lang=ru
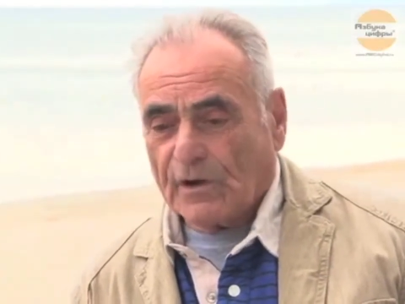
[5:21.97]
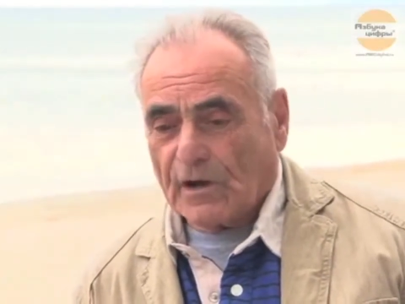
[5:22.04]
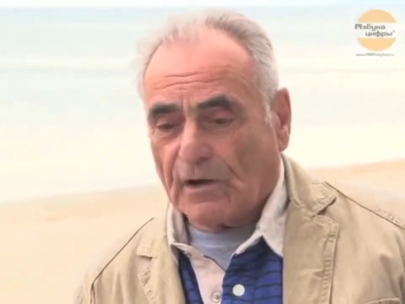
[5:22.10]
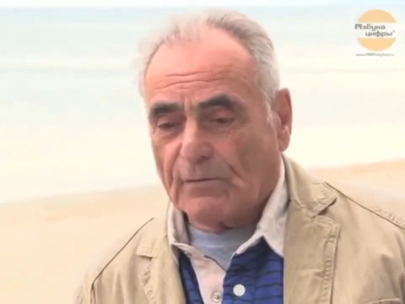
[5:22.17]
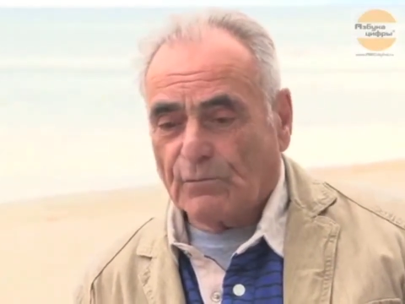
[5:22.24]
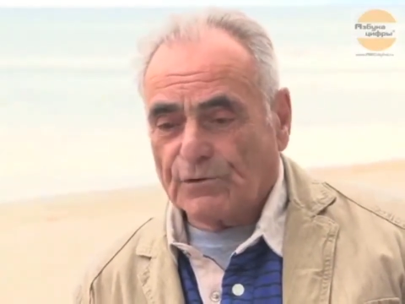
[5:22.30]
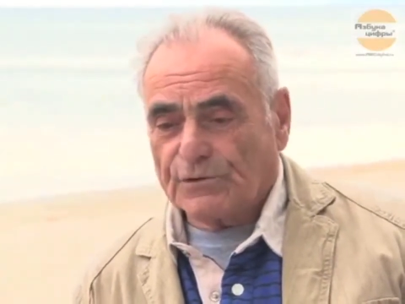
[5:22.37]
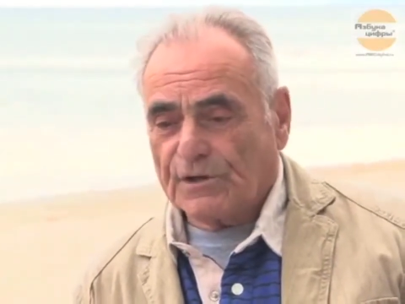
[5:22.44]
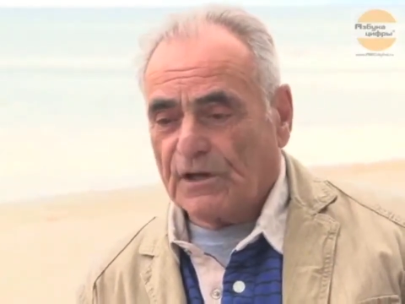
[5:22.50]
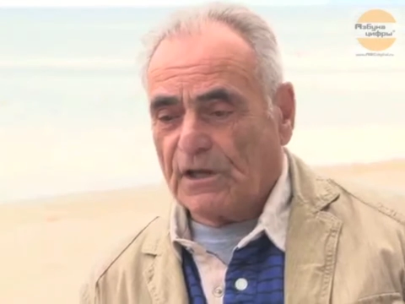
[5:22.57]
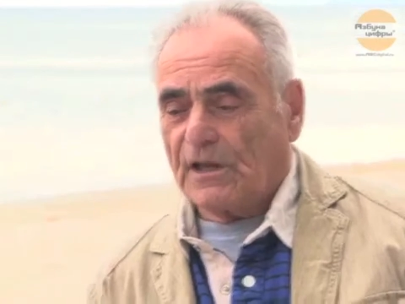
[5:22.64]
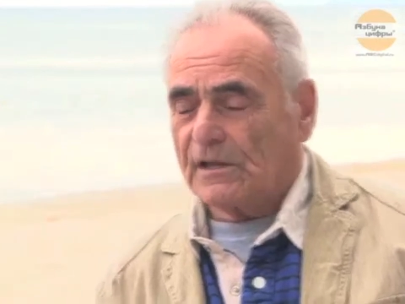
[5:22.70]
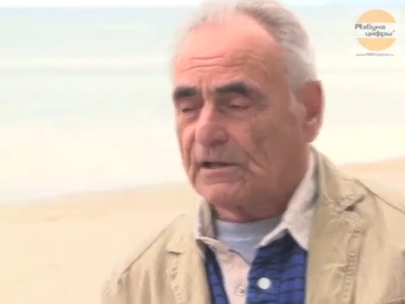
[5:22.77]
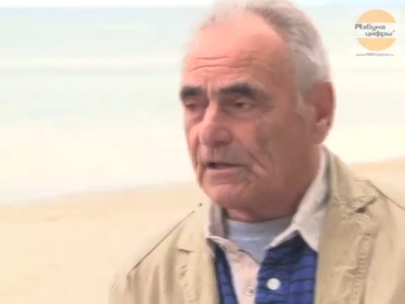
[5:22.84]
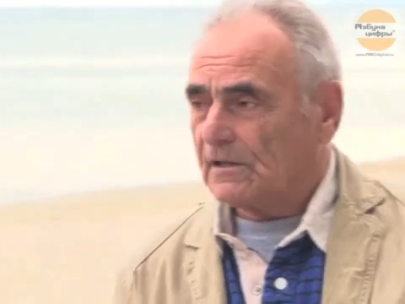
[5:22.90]
как будто
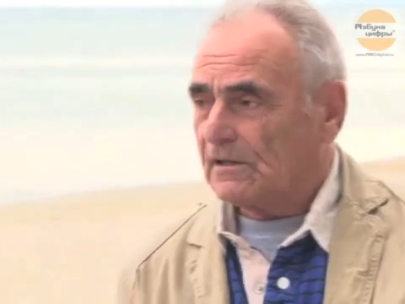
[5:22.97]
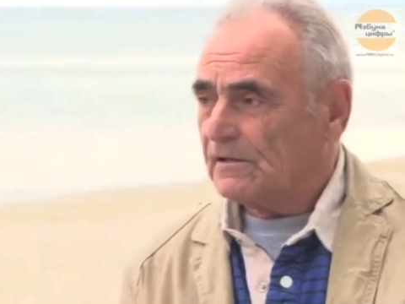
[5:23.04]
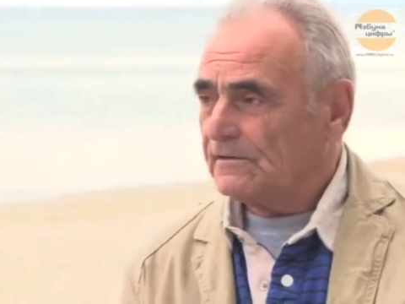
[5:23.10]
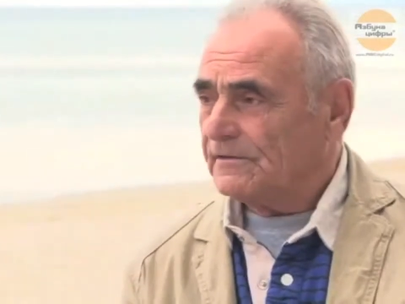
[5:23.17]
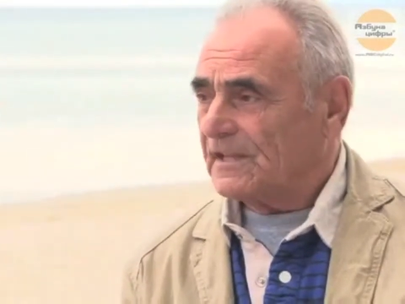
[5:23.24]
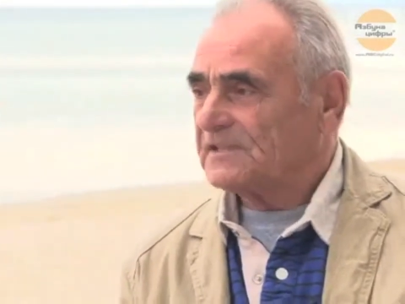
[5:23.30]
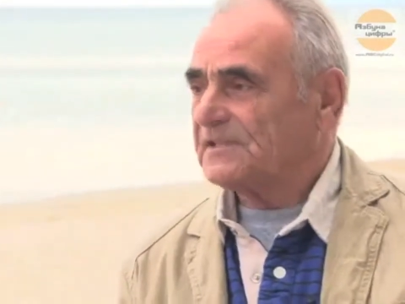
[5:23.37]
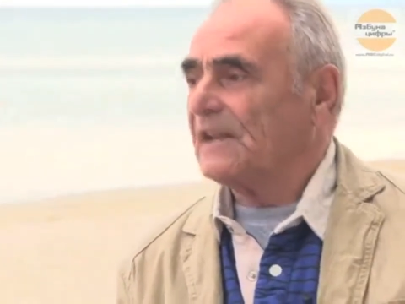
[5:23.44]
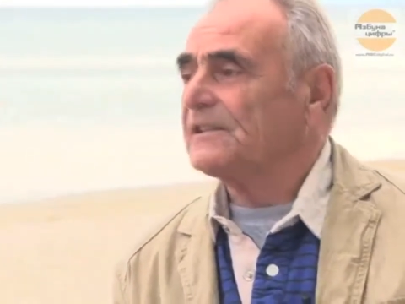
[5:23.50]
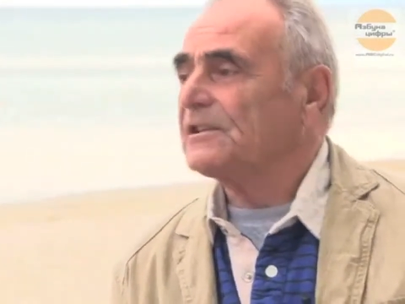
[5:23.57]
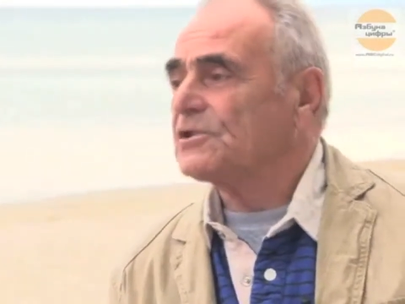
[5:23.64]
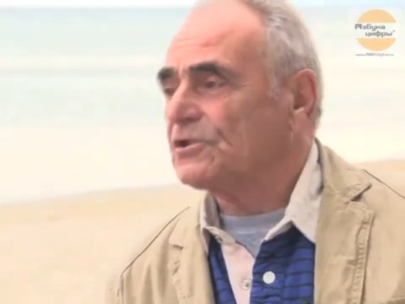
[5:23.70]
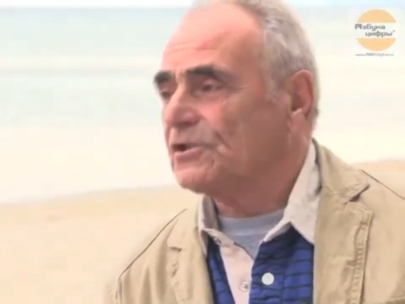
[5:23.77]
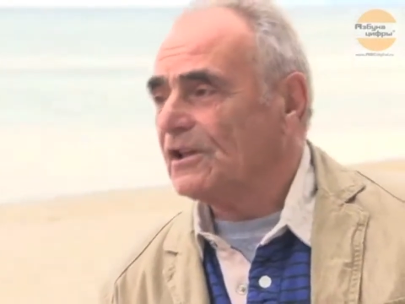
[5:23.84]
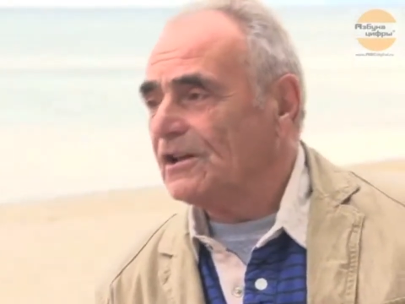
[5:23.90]
это
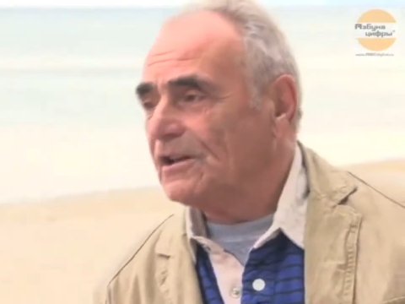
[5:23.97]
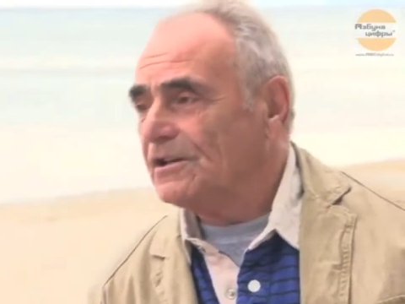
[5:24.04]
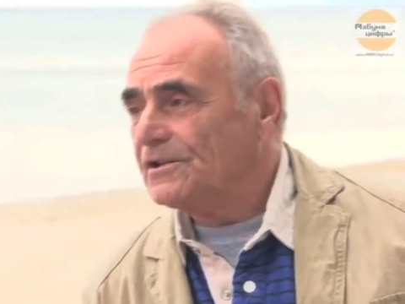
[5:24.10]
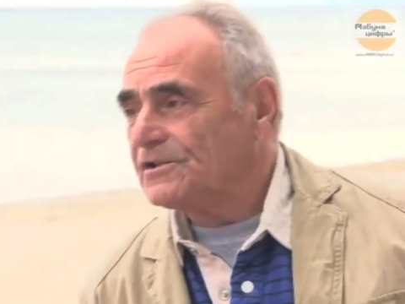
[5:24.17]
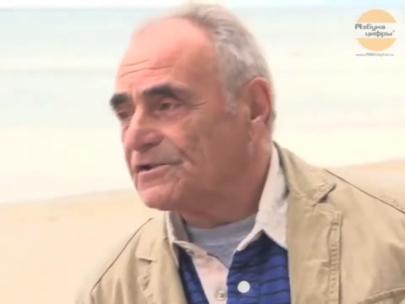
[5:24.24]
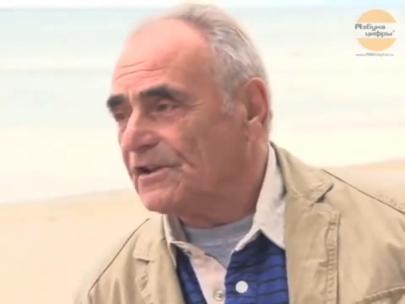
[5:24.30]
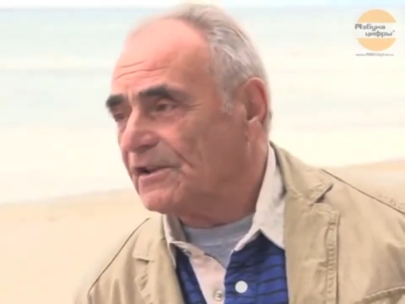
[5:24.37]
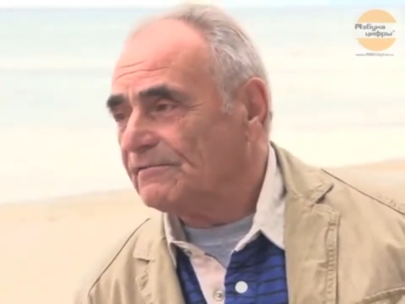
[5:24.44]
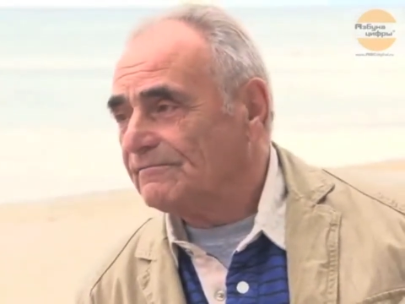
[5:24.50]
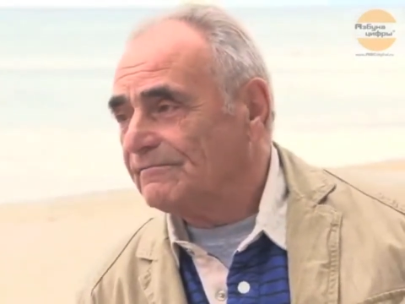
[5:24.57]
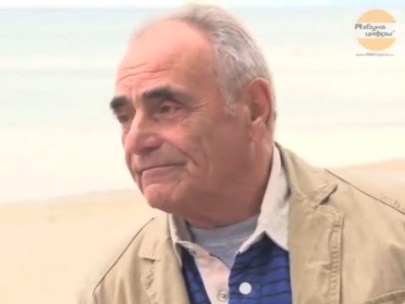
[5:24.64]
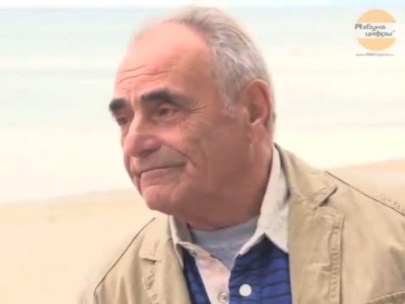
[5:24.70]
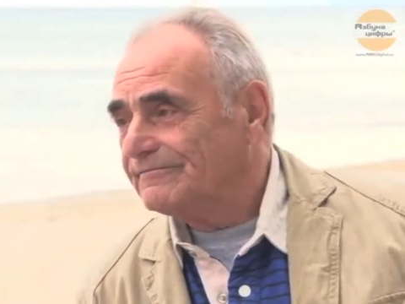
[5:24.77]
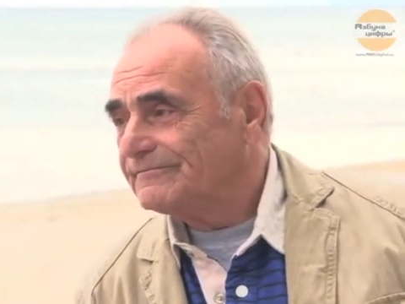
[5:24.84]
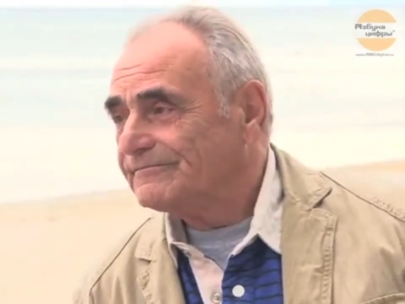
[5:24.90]
насадочная линза,
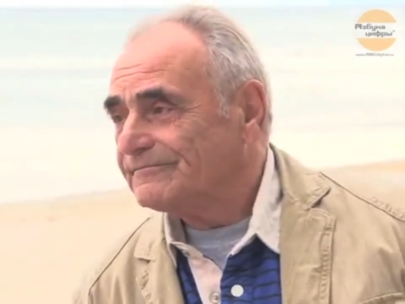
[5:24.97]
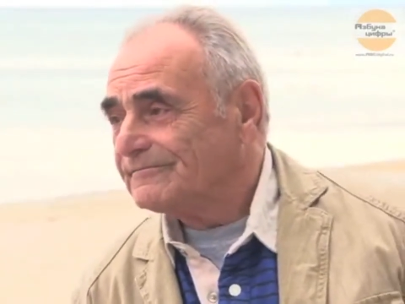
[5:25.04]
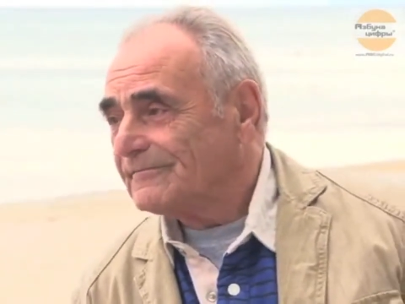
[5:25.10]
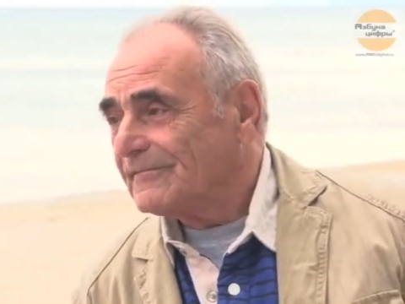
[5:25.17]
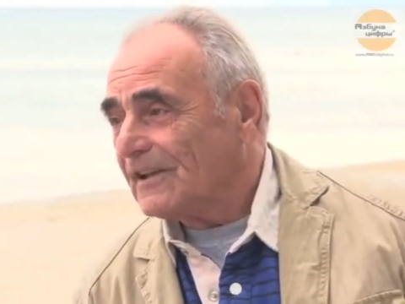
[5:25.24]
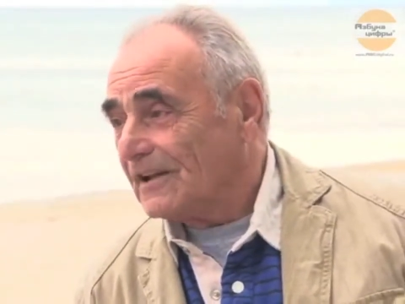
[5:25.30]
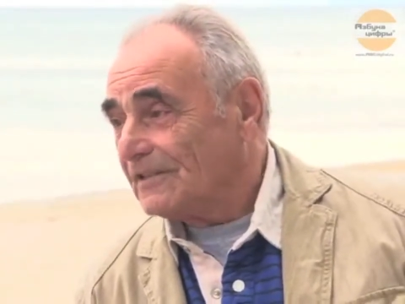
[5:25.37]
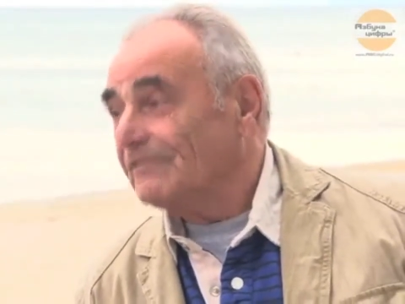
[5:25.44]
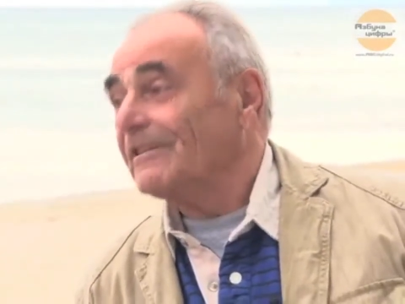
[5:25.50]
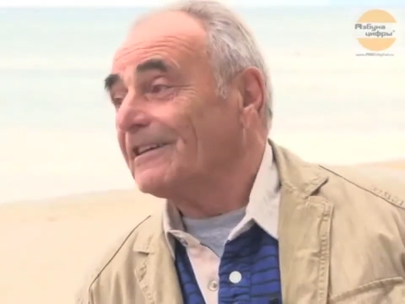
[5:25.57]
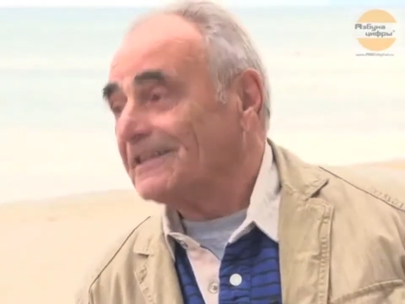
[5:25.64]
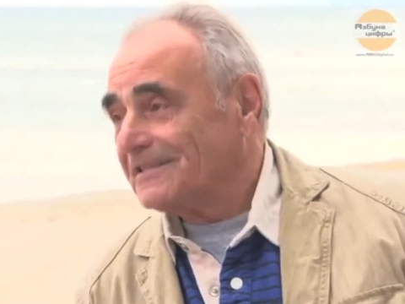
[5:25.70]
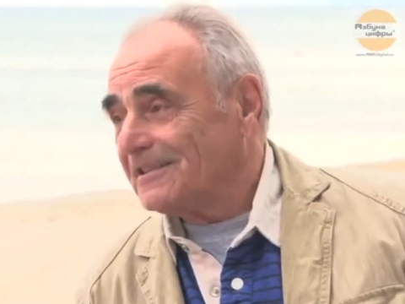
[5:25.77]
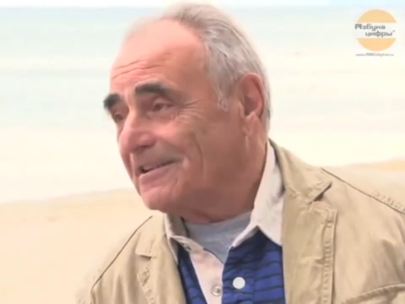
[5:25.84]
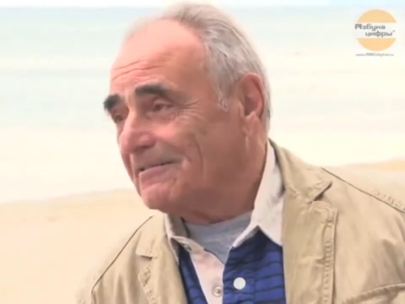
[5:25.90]

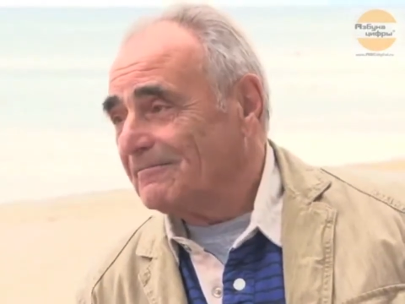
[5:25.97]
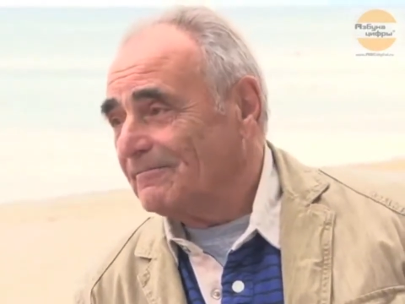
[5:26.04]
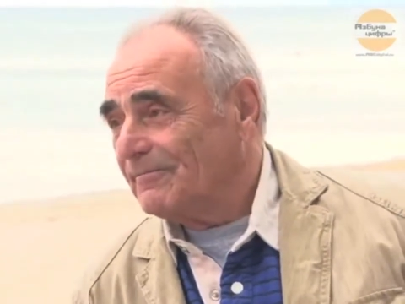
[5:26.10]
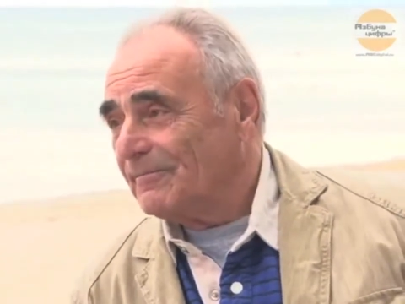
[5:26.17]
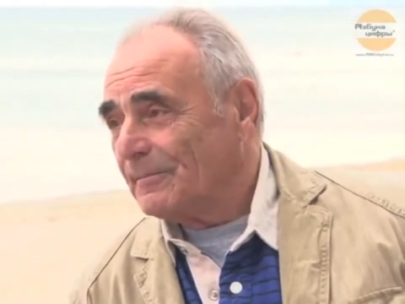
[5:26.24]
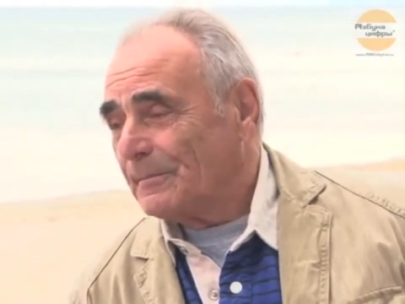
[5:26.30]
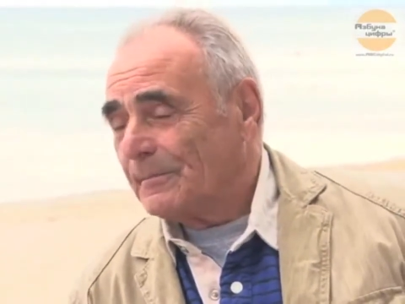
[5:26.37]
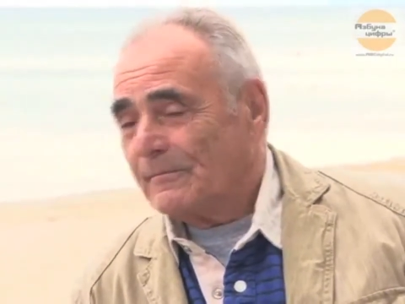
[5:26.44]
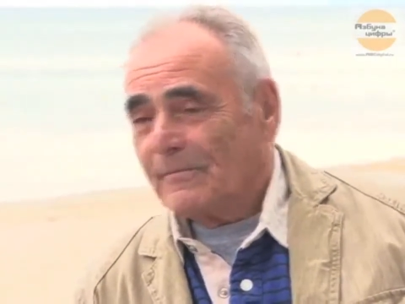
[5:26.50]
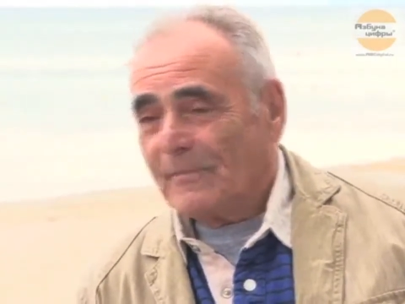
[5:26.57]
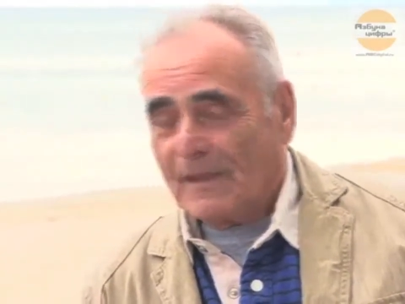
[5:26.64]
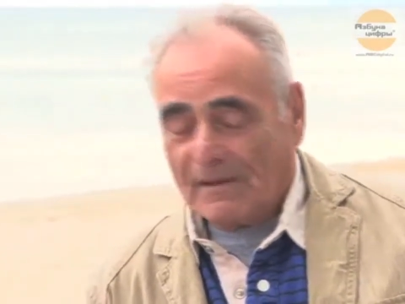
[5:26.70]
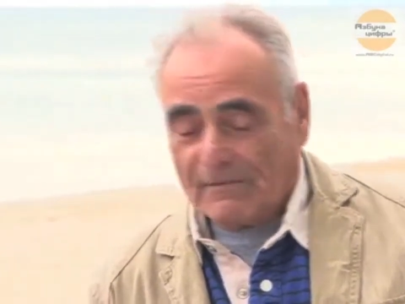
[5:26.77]
конвертер. Конвертер.